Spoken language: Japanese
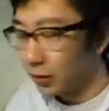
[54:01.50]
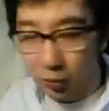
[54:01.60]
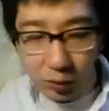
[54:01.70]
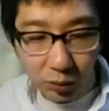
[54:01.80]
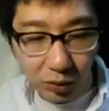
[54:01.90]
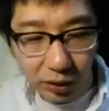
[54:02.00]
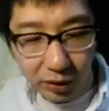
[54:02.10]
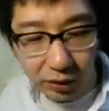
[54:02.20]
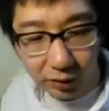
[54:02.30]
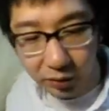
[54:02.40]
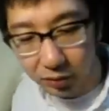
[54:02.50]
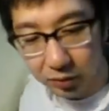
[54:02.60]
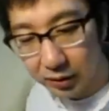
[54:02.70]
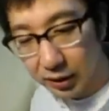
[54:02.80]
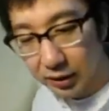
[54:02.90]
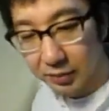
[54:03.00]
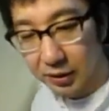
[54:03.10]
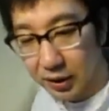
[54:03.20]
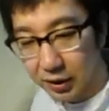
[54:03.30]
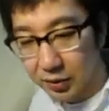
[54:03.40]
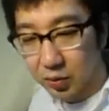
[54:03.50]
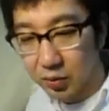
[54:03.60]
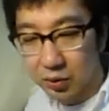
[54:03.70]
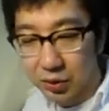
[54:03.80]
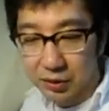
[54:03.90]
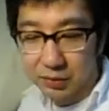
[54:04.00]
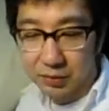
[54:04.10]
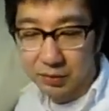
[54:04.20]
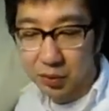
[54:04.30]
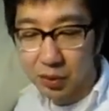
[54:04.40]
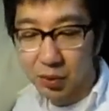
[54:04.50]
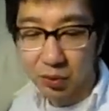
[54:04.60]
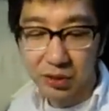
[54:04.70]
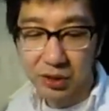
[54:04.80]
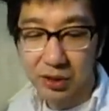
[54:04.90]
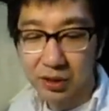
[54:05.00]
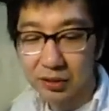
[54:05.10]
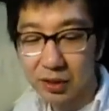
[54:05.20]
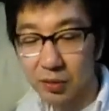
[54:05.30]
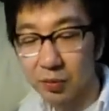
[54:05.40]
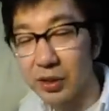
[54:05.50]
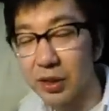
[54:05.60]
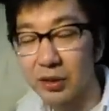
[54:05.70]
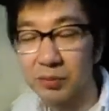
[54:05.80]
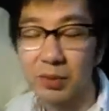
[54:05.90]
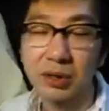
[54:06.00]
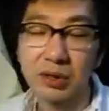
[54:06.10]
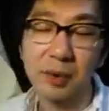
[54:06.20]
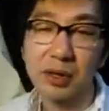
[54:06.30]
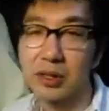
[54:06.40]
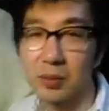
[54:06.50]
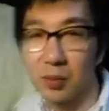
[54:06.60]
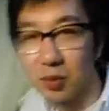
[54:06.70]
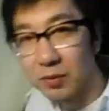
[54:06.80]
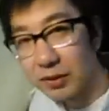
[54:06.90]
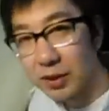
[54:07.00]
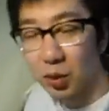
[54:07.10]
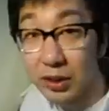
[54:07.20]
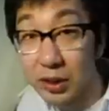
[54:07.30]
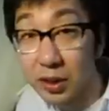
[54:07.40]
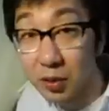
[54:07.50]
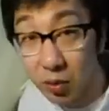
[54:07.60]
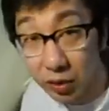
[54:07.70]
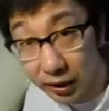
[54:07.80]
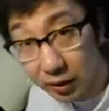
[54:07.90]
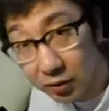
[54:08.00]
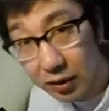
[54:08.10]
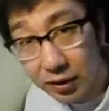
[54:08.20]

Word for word: ということで、ね、あのね、またあの本当にもういいよ、この時点で。あのみんな、ブラウザバックしても。インコの宣伝コーナーだよ。